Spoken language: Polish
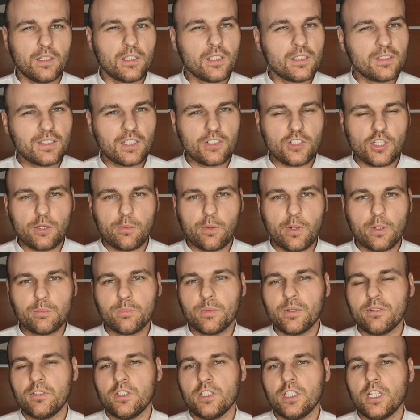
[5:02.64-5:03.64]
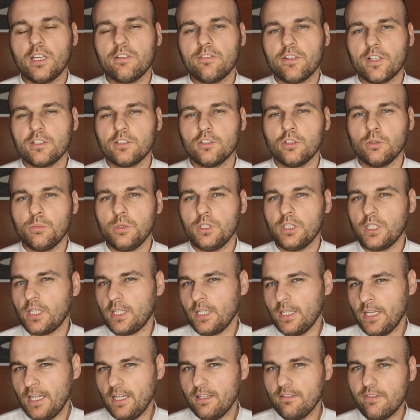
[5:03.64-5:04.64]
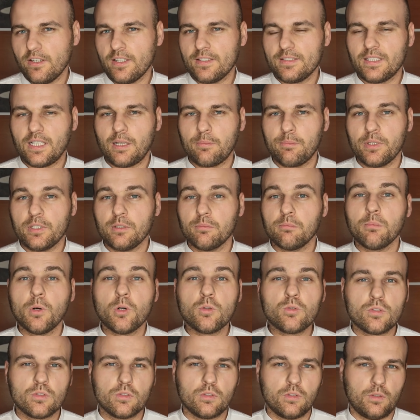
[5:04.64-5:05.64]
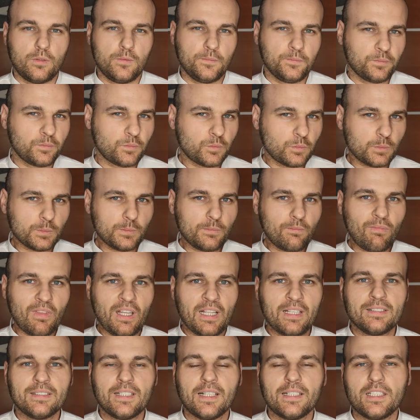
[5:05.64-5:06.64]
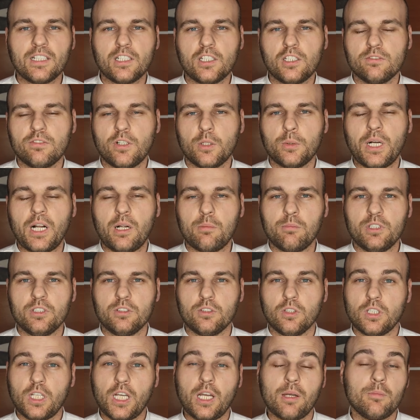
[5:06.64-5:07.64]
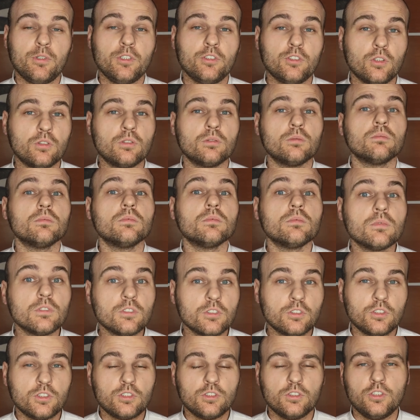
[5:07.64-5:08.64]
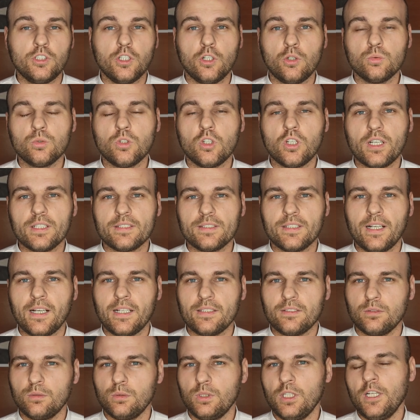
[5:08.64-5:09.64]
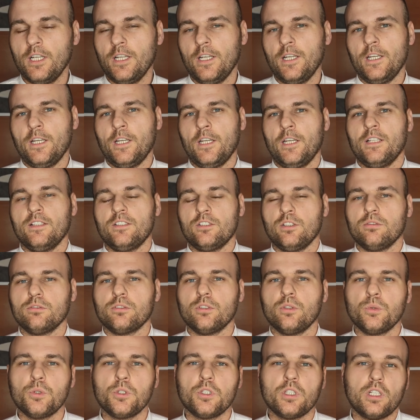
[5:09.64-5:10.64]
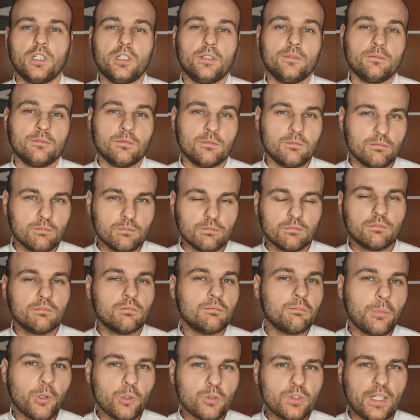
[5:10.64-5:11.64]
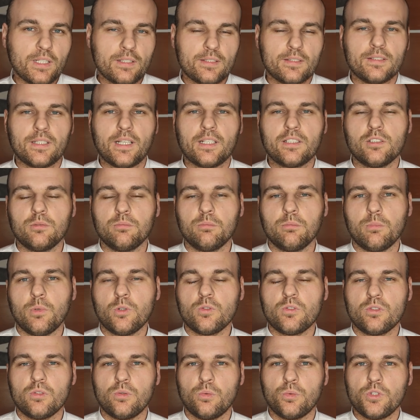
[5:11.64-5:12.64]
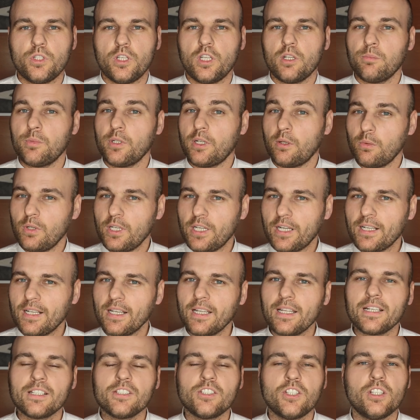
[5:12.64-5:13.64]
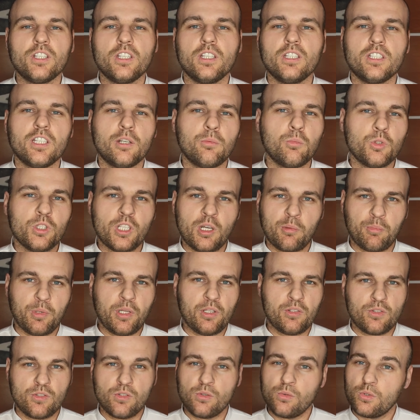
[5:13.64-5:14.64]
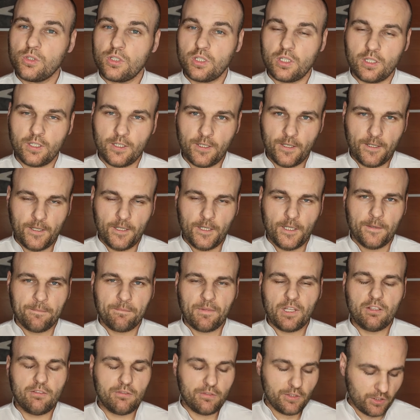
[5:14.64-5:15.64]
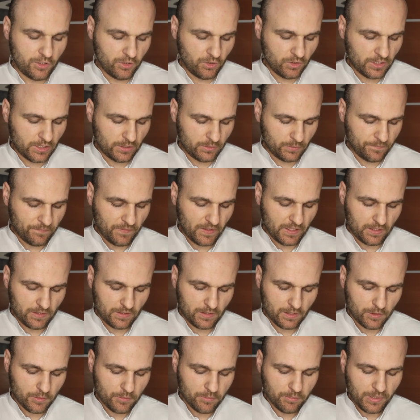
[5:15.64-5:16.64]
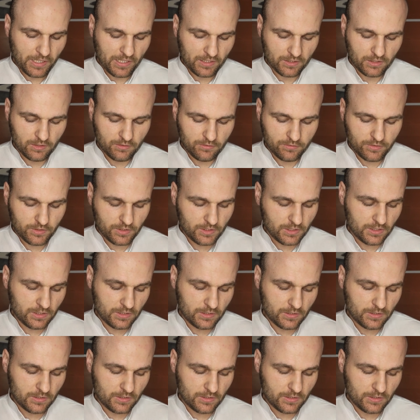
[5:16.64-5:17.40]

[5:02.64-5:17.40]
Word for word: zadziałał pewien efekt domina. Verstappen mocno zaatakował Hamiltona. Hamilton zdjął nogę z gazu, cofnął się Bottas, na tym mocno ucierpiał Leclerc, dzięki temu napędził się i wykonał ten manewr. E,